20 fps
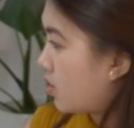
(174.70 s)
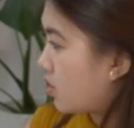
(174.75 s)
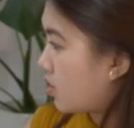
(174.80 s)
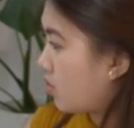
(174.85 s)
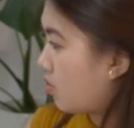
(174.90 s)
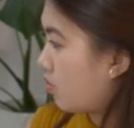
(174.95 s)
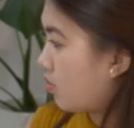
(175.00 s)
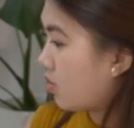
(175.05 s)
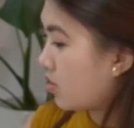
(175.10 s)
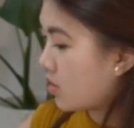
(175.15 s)

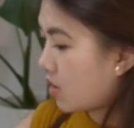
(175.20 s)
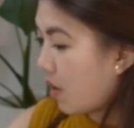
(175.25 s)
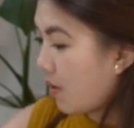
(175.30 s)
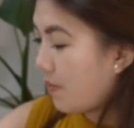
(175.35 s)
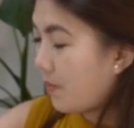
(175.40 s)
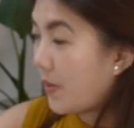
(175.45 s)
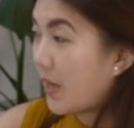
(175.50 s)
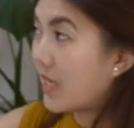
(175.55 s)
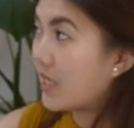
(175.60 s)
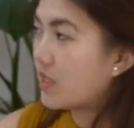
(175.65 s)
Siguro sa,
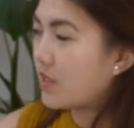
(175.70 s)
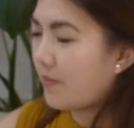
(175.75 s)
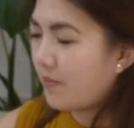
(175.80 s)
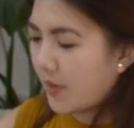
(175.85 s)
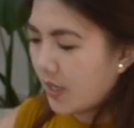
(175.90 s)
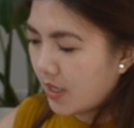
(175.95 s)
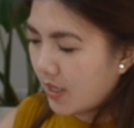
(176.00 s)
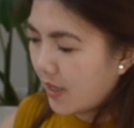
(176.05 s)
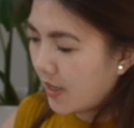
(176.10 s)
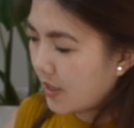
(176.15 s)
para sa
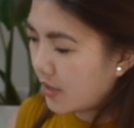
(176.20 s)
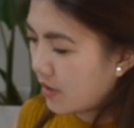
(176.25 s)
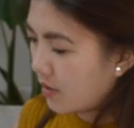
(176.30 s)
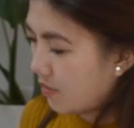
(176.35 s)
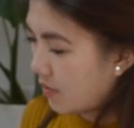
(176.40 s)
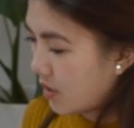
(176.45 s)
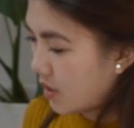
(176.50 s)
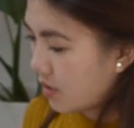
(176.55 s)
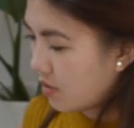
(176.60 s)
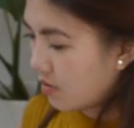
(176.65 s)
pagkain
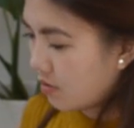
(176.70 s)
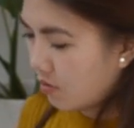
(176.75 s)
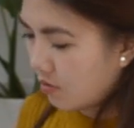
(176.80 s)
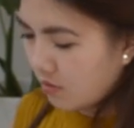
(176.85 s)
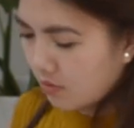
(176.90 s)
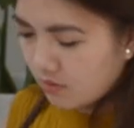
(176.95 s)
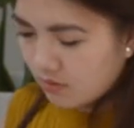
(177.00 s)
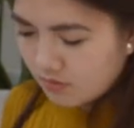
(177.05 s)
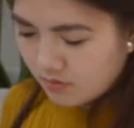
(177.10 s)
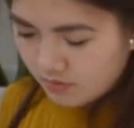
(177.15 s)
naman
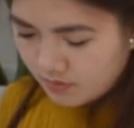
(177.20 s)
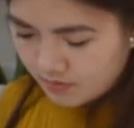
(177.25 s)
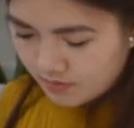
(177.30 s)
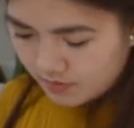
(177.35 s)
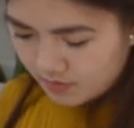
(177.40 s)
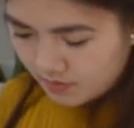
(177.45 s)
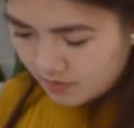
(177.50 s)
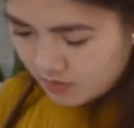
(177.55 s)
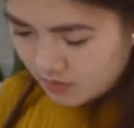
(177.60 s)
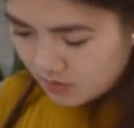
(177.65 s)
ito.
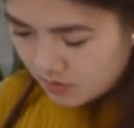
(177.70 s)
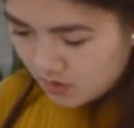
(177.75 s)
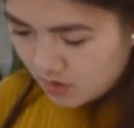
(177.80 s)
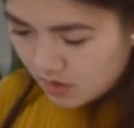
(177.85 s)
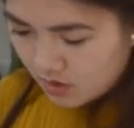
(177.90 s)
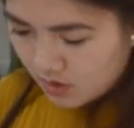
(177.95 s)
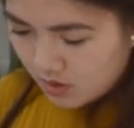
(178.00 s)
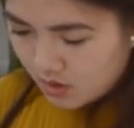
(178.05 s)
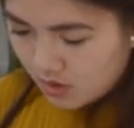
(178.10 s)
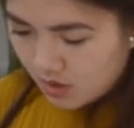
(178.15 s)

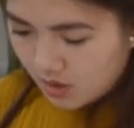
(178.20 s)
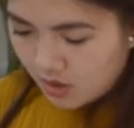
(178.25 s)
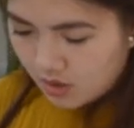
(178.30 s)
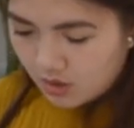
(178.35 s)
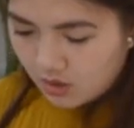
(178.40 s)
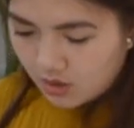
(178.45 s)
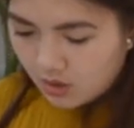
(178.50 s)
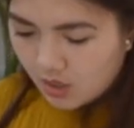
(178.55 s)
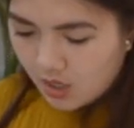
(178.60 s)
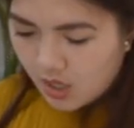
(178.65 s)

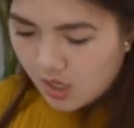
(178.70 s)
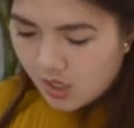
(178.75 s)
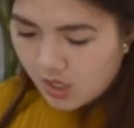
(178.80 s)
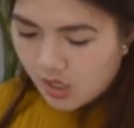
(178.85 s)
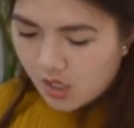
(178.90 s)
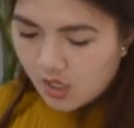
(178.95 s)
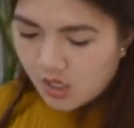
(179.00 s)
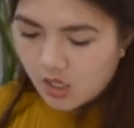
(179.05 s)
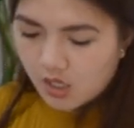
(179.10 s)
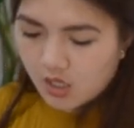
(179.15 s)
And
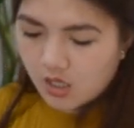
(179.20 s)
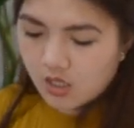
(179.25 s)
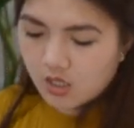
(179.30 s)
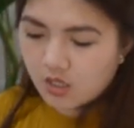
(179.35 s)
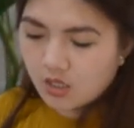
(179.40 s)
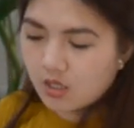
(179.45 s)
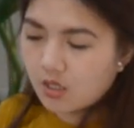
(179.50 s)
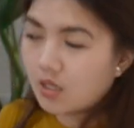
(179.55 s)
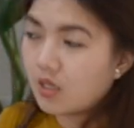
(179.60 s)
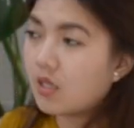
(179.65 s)

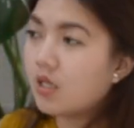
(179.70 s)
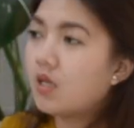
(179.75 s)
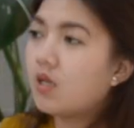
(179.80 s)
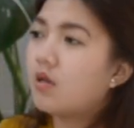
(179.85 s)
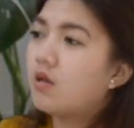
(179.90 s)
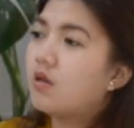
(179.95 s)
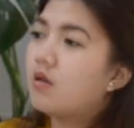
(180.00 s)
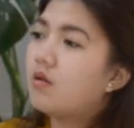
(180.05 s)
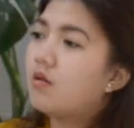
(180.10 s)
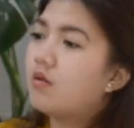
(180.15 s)
then,
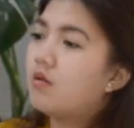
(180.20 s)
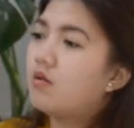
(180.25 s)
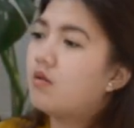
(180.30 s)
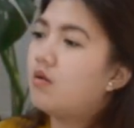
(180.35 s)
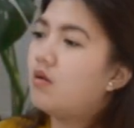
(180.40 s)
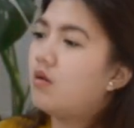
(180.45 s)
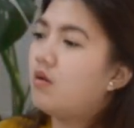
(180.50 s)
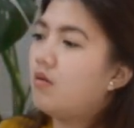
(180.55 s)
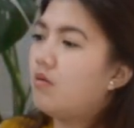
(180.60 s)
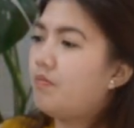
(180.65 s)

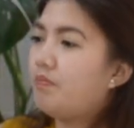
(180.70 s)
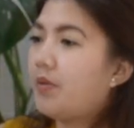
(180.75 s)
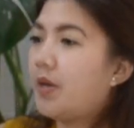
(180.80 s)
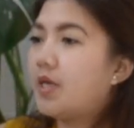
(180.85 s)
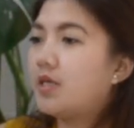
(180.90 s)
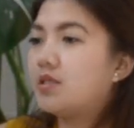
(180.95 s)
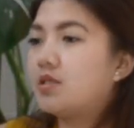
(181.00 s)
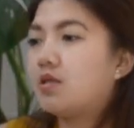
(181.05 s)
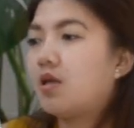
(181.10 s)
face